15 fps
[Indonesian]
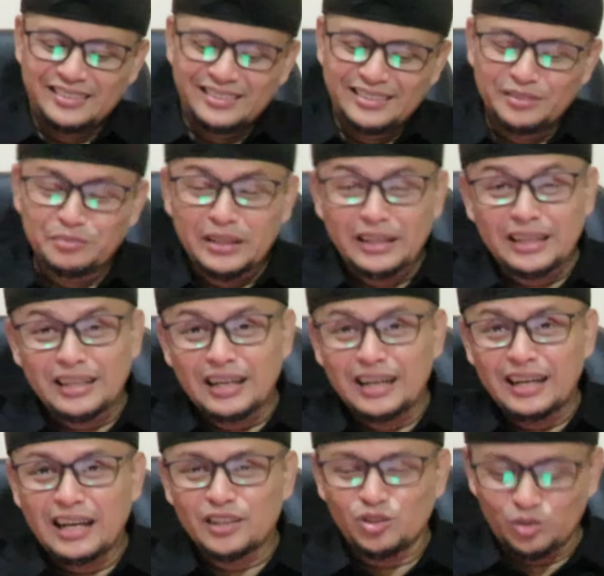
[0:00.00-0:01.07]
Jadi
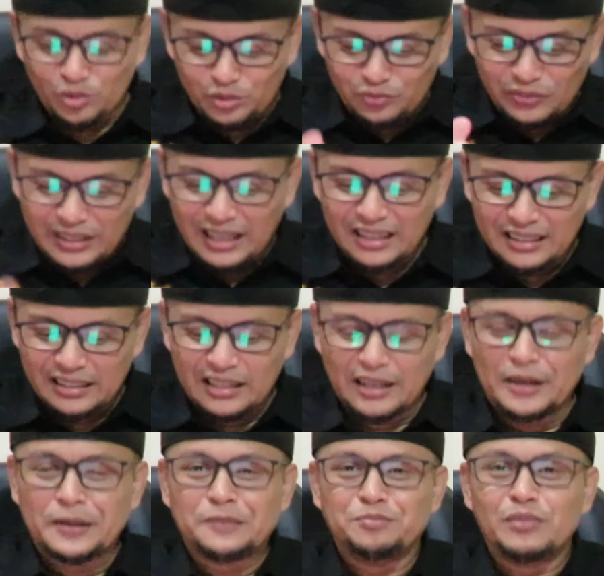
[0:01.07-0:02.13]
mereka atau pihak
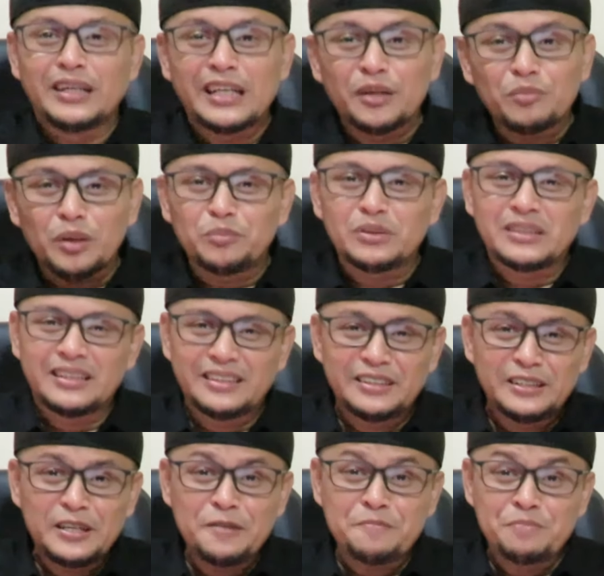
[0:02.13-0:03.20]
yang mengirimkan pesan
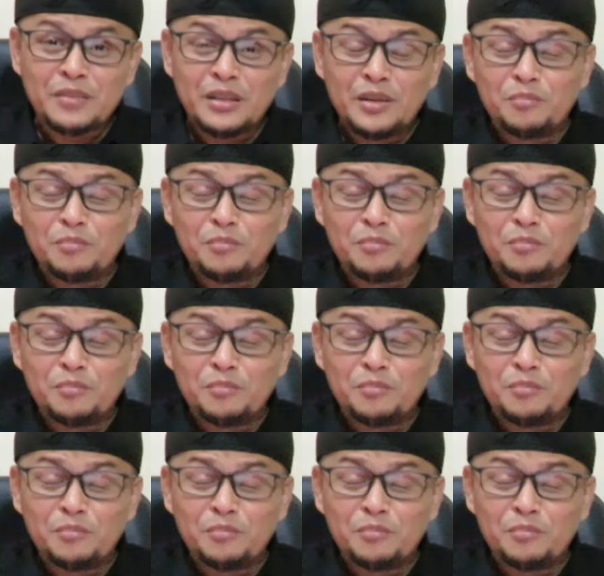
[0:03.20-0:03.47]
ini